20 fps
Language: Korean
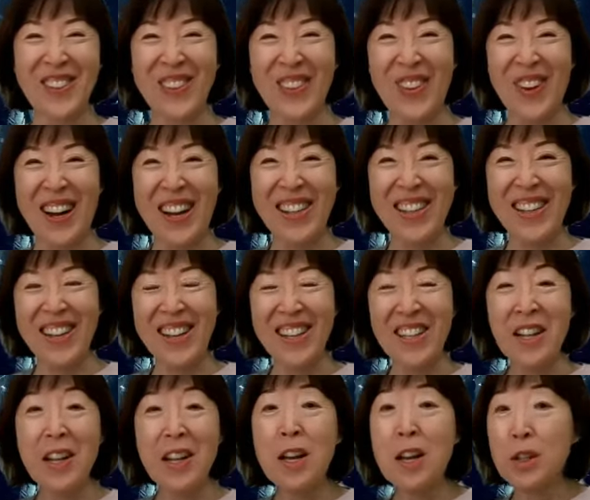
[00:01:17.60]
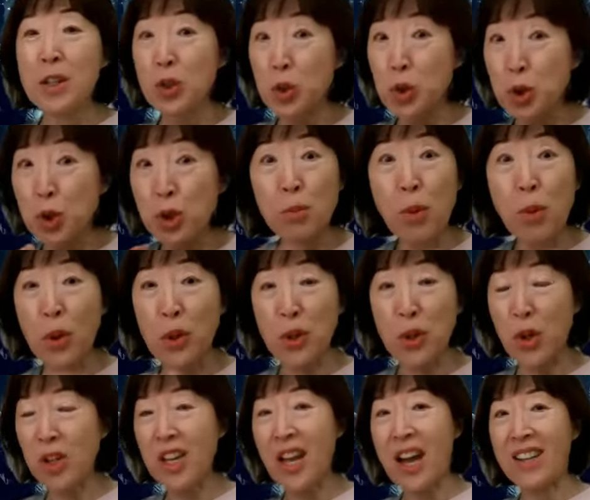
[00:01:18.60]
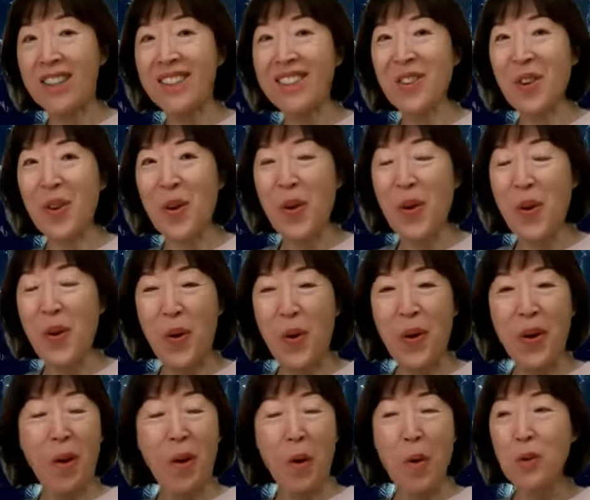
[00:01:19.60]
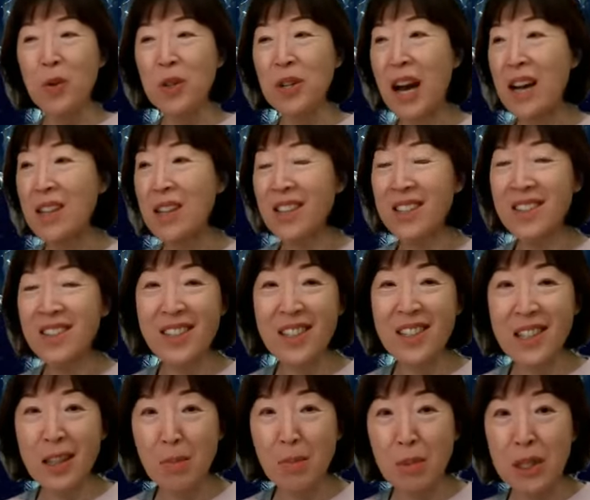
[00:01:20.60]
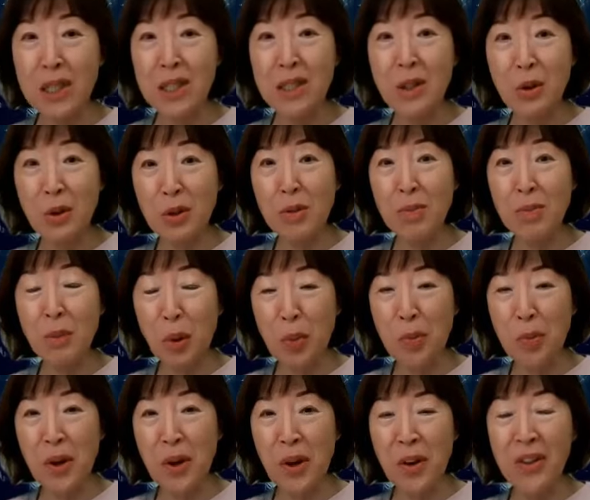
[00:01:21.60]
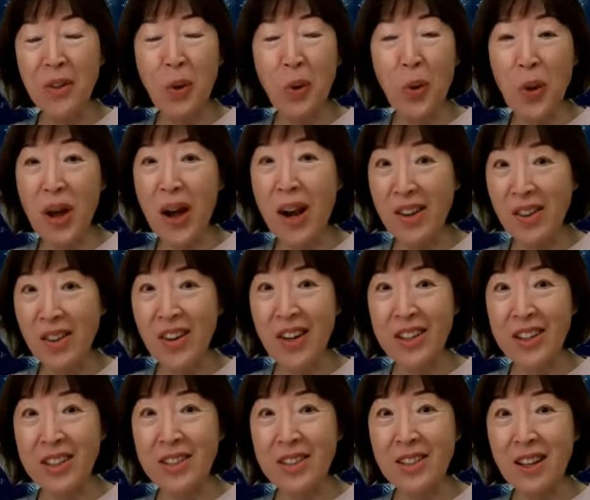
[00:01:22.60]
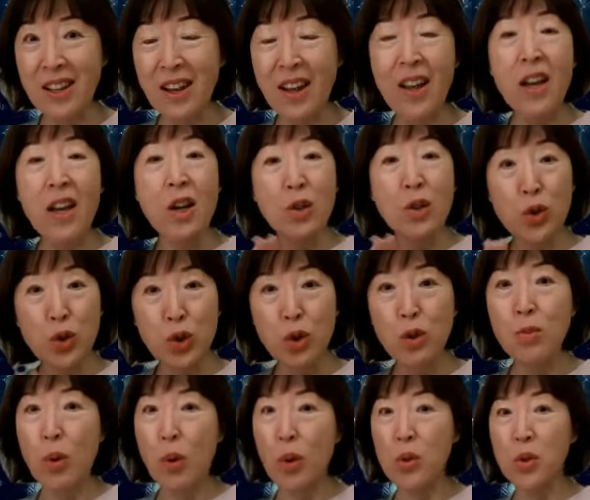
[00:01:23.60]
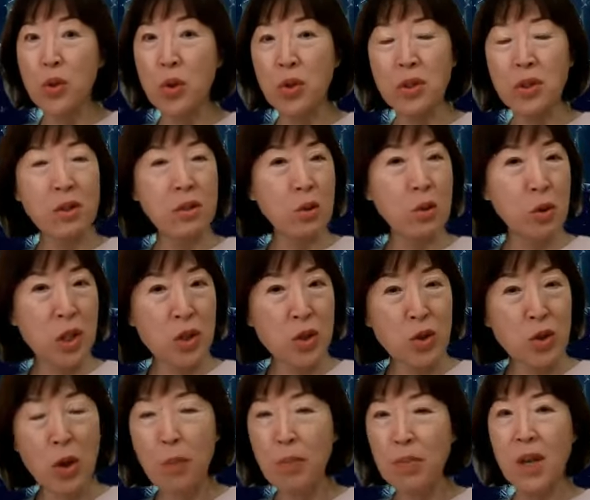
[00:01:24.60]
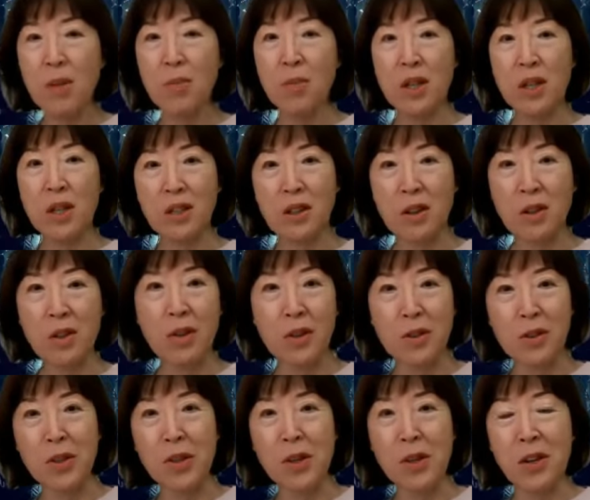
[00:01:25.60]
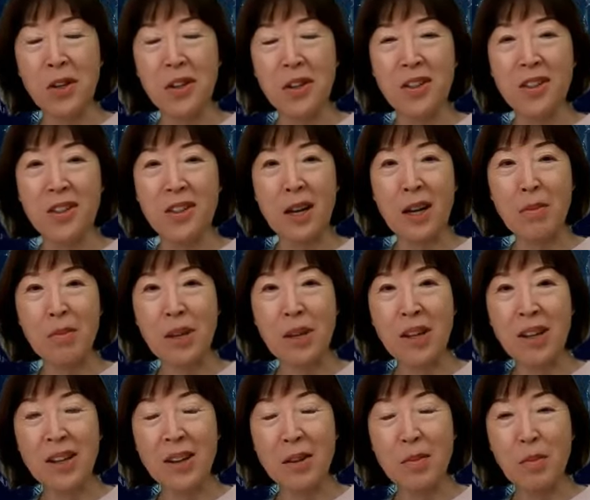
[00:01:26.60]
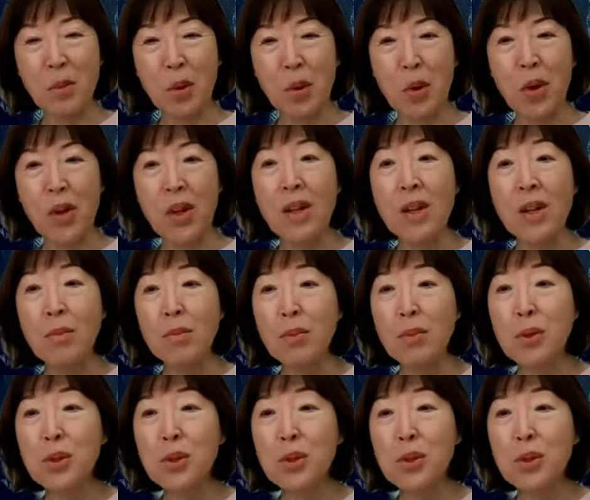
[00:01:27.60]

그리고 또 하나 주 목적이 아니고 어, 우리 학생들이 이 비디오를 보면 오해할 것 같은데 주 목적은 우리 수업 때문에 그런 거고요. 그 다음에 뭐